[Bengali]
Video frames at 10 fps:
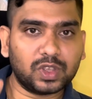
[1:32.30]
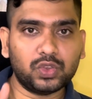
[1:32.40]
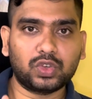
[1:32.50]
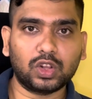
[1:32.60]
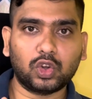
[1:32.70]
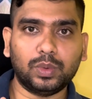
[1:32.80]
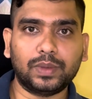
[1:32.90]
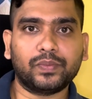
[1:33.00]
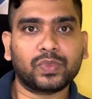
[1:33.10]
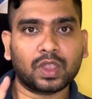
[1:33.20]
ইনস্টল করবেন
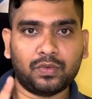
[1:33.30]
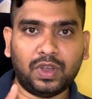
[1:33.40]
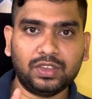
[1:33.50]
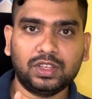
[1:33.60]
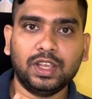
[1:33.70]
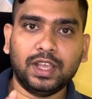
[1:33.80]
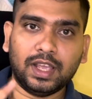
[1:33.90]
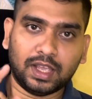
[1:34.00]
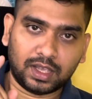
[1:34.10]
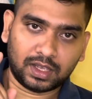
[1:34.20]
ফার্স্ট
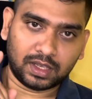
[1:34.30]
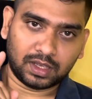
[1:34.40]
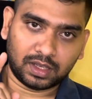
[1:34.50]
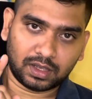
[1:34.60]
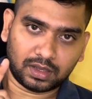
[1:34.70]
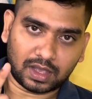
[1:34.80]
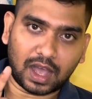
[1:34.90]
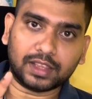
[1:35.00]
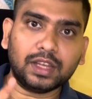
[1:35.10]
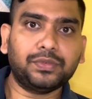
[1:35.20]

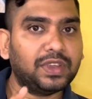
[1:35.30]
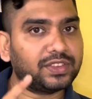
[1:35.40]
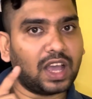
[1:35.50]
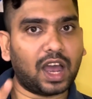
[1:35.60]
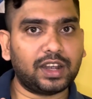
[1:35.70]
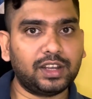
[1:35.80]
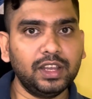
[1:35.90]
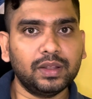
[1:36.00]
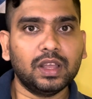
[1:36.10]
আধার ফেস আরডি